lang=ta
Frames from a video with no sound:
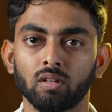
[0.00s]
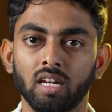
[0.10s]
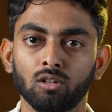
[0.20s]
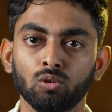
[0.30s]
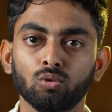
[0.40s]

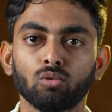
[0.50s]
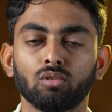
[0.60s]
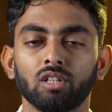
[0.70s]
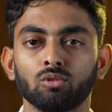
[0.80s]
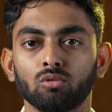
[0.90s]
இல்லை டூ
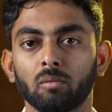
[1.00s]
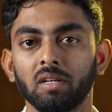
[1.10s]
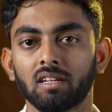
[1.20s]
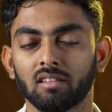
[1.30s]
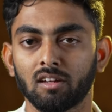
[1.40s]
டுவெண்ட்டி டூ
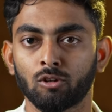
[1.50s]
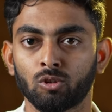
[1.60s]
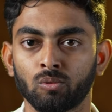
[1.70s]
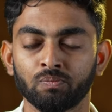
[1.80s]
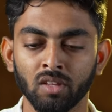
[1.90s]
அப்படின்றதா
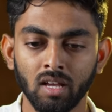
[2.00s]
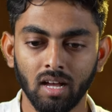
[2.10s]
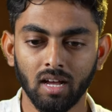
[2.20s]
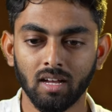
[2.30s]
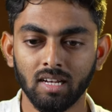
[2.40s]
இருக்கட்டும்
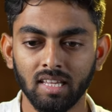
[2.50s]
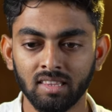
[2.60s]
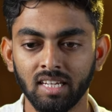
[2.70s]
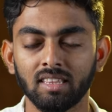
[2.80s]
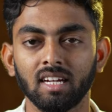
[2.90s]
இல்லை
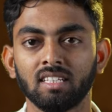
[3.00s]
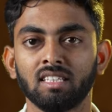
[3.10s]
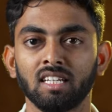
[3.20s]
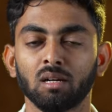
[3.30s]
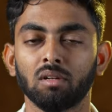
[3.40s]
த்ரீ தேர்ட்டி
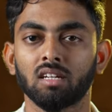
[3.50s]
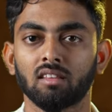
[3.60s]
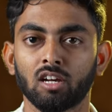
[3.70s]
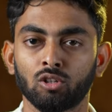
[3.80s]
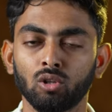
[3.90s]
த்ரீ
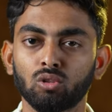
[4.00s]
அப்படின்றதா இருக்கட்டும்